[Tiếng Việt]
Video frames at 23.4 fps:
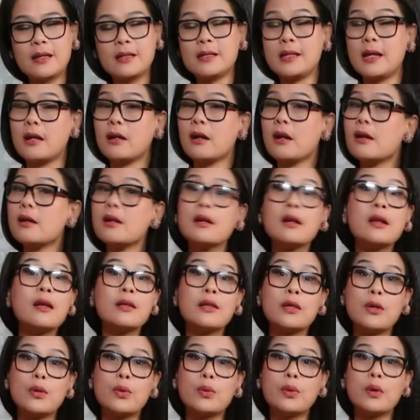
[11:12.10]
sẽ có rất là
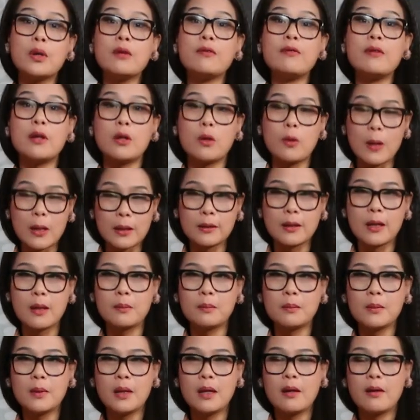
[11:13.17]
nhiều quý vị quan tâm
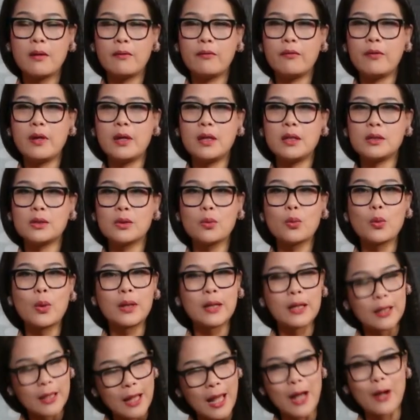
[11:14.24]
về xung quanh
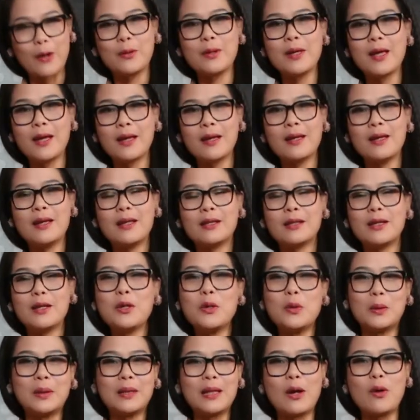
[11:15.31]
anh Thảo nha thí
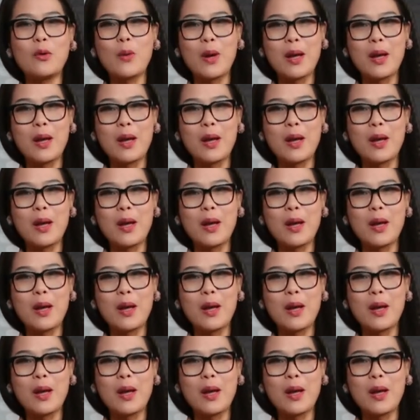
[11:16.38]
dụ anh Thảo